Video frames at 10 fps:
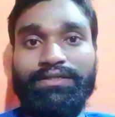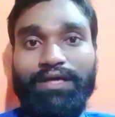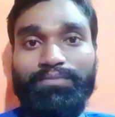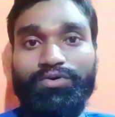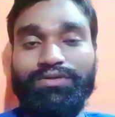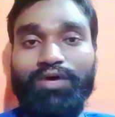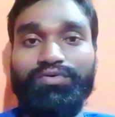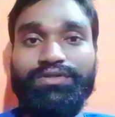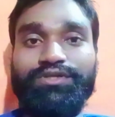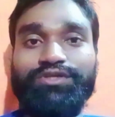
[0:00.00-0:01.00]
তারপর
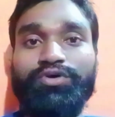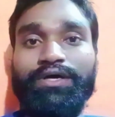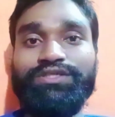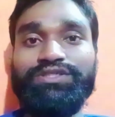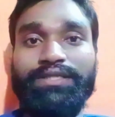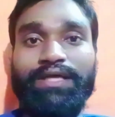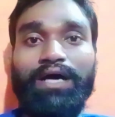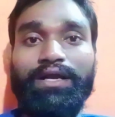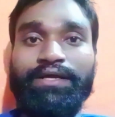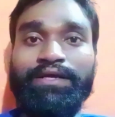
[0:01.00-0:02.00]
তাওহিদ হৃদয়ের সাথে
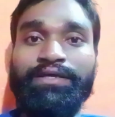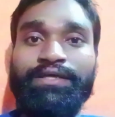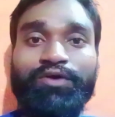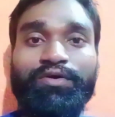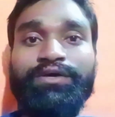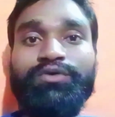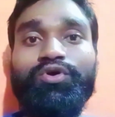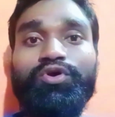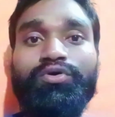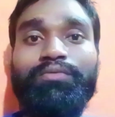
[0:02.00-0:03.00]
আর কেউই
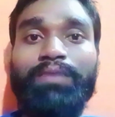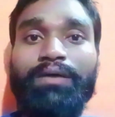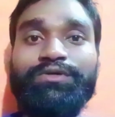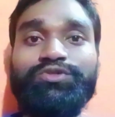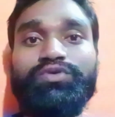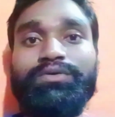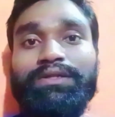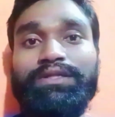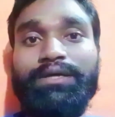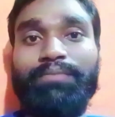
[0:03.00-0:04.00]
ওইরকমভাবে জুটি
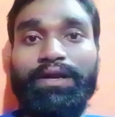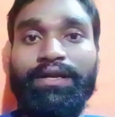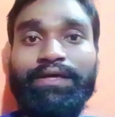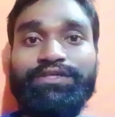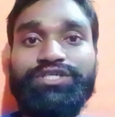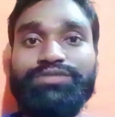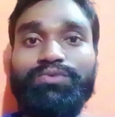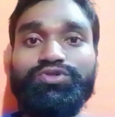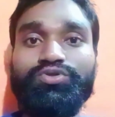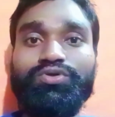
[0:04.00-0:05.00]
বাঁধতে পারেনি শেষ
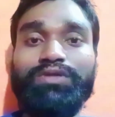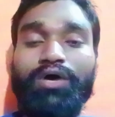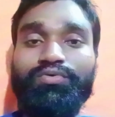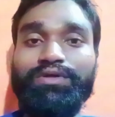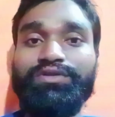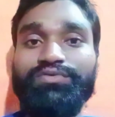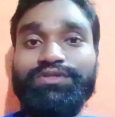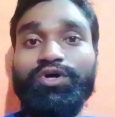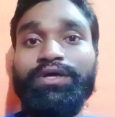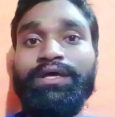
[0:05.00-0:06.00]
পর্যন্ত তাওহিদ
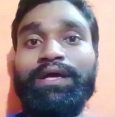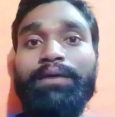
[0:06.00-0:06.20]
হৃদয়